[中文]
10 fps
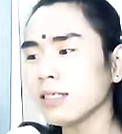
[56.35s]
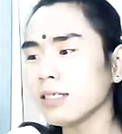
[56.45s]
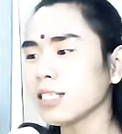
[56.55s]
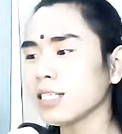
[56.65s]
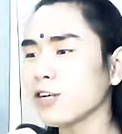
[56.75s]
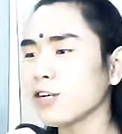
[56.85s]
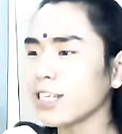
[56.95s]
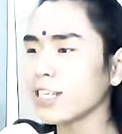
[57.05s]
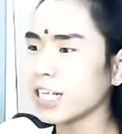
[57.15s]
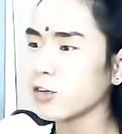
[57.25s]
姜子牙说：“那
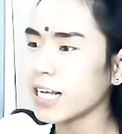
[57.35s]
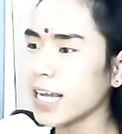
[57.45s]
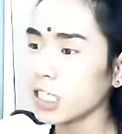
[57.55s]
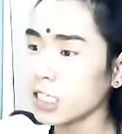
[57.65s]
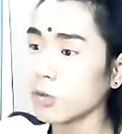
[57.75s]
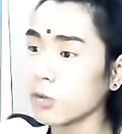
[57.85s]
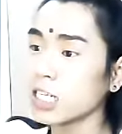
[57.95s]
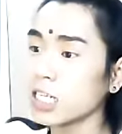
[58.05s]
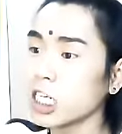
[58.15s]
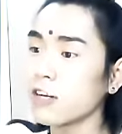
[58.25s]
找谁呀？找他的
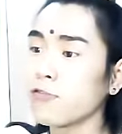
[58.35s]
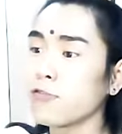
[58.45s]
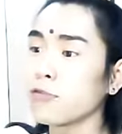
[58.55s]
师傅